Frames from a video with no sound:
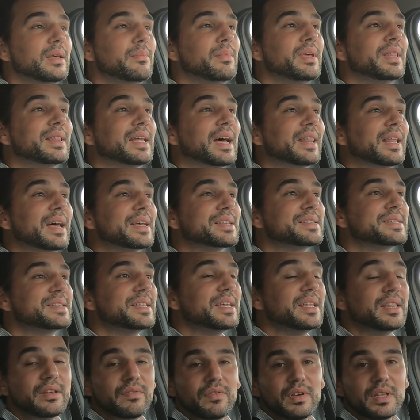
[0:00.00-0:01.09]
limitada a
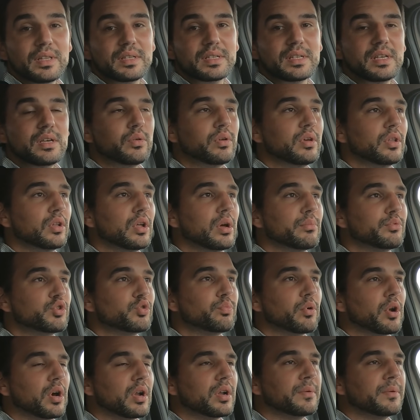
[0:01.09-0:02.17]
125 km por